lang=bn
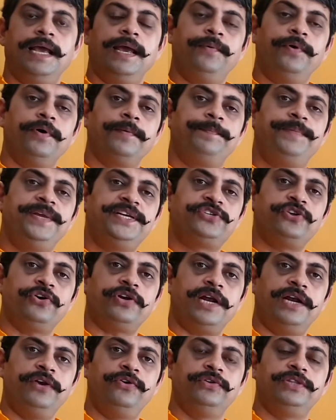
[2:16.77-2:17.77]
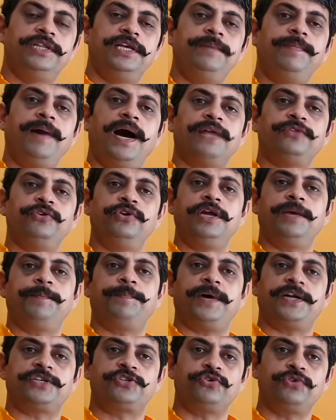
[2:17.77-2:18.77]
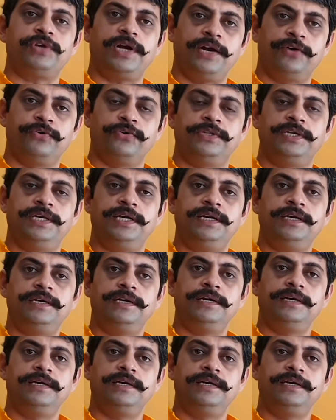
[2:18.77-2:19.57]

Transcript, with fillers: এবং বিজরা নদী বা আধুনিক পাচরা নদী